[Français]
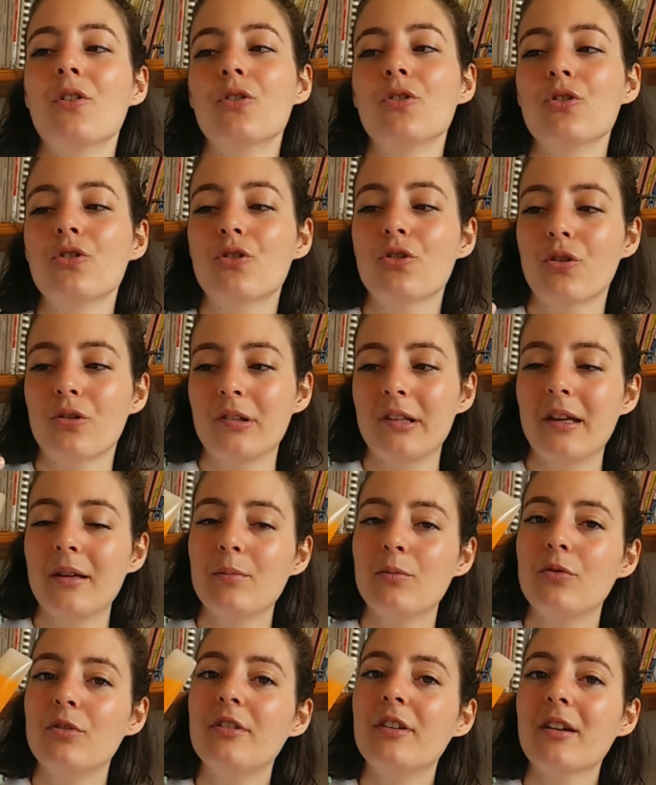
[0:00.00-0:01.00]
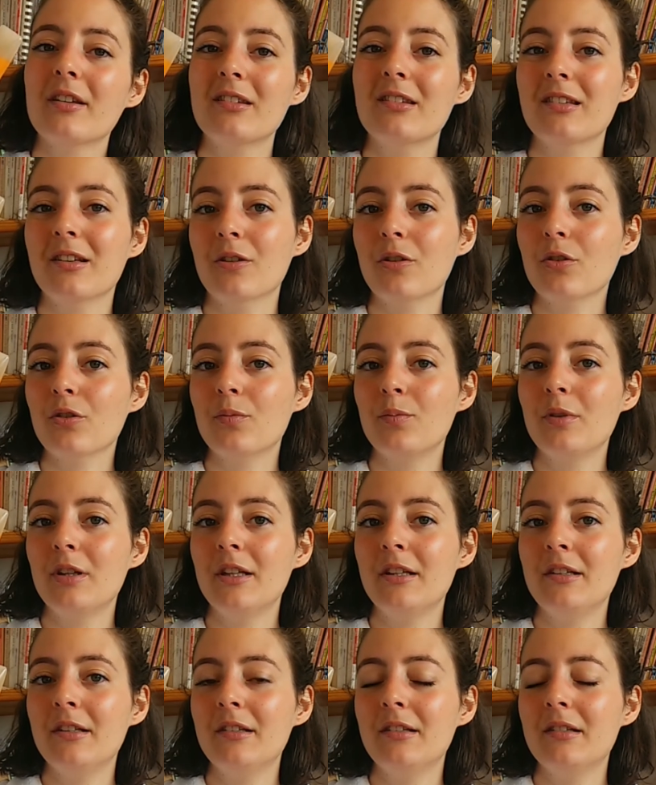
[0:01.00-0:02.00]
je suis en train de me dire que 50
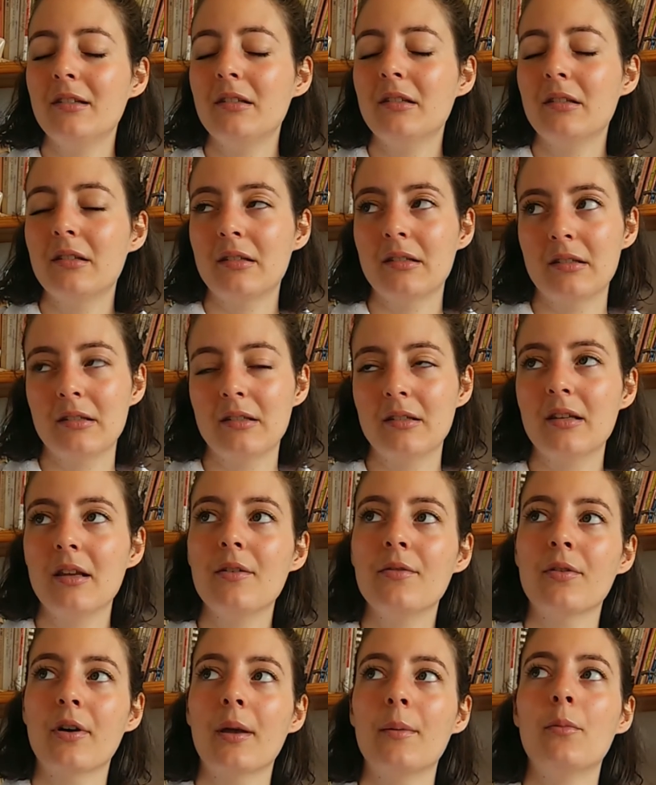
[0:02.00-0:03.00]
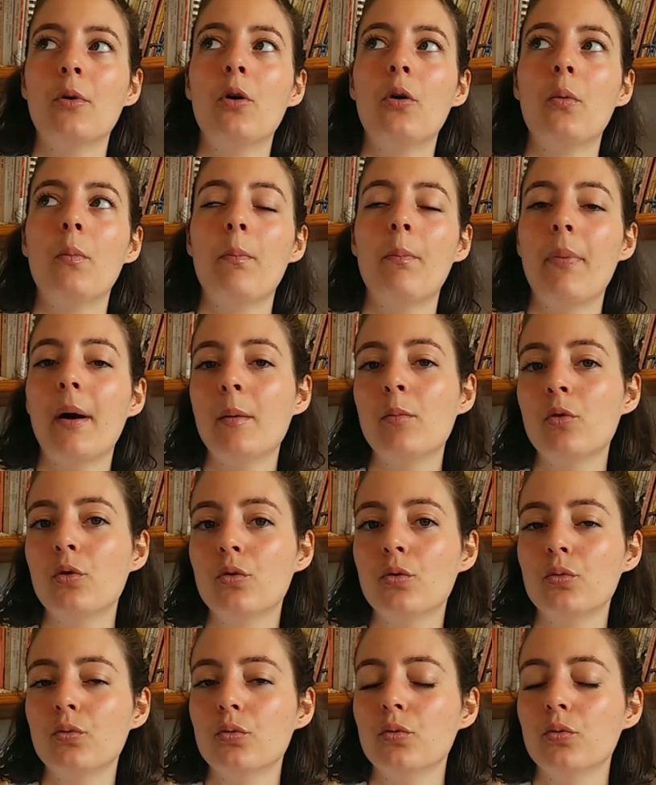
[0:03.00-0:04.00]
ml, c'est vraiment pas beaucoup.